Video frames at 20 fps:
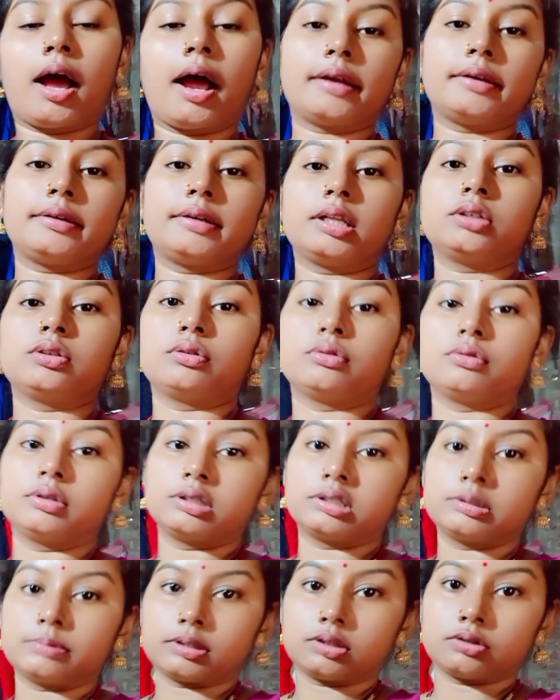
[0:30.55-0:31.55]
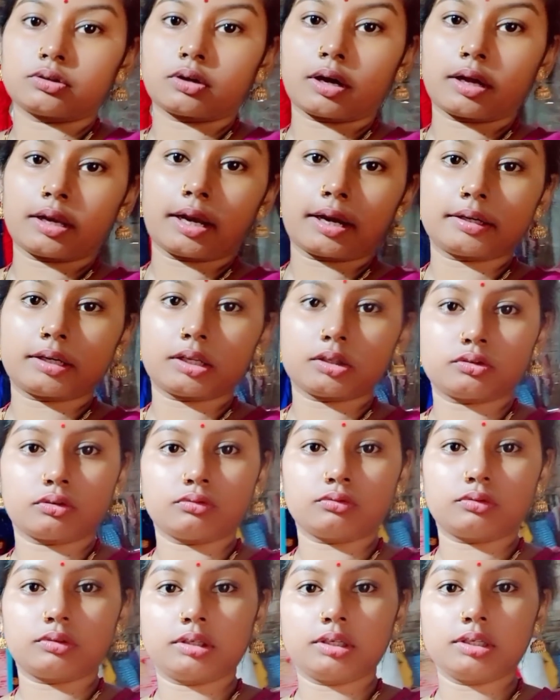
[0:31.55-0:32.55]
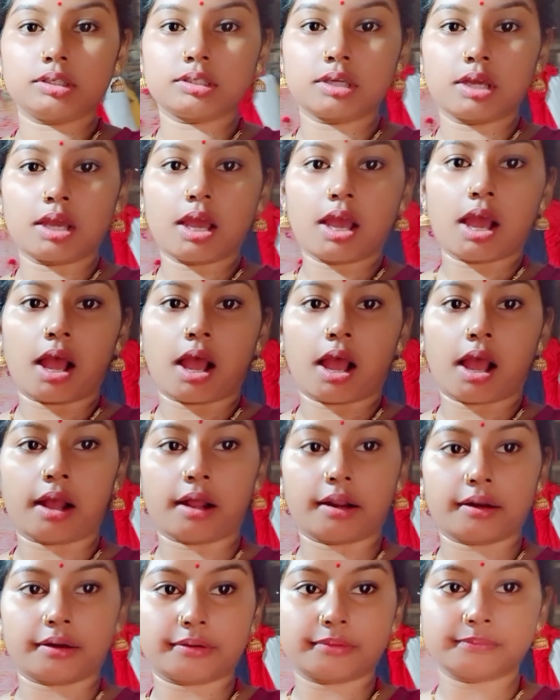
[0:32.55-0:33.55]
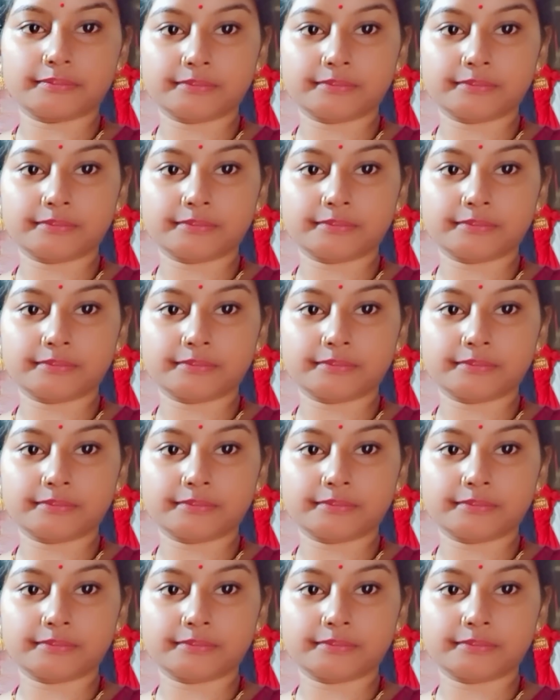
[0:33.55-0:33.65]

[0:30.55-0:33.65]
আটটা চৌত্রিশ বাজে সকাল আটটা চৌত্রিশ আর